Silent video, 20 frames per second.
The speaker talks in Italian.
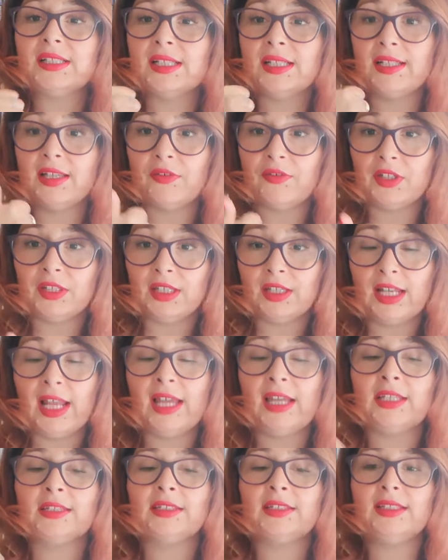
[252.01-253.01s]
se li avete
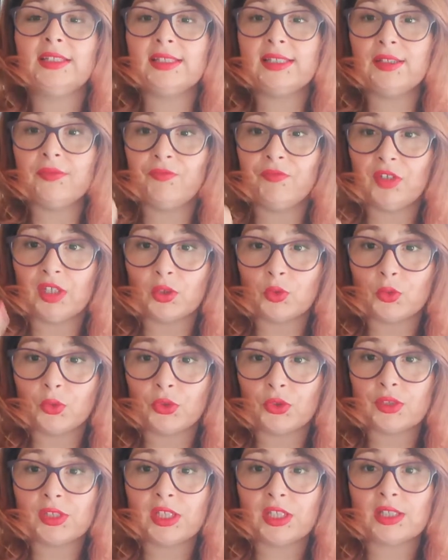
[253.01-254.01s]
letti, se vi
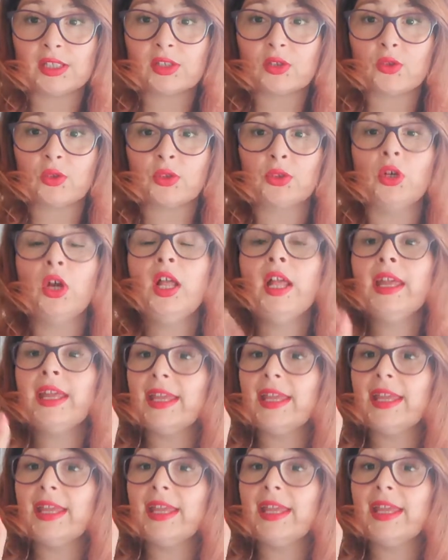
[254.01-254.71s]
incuriosiscono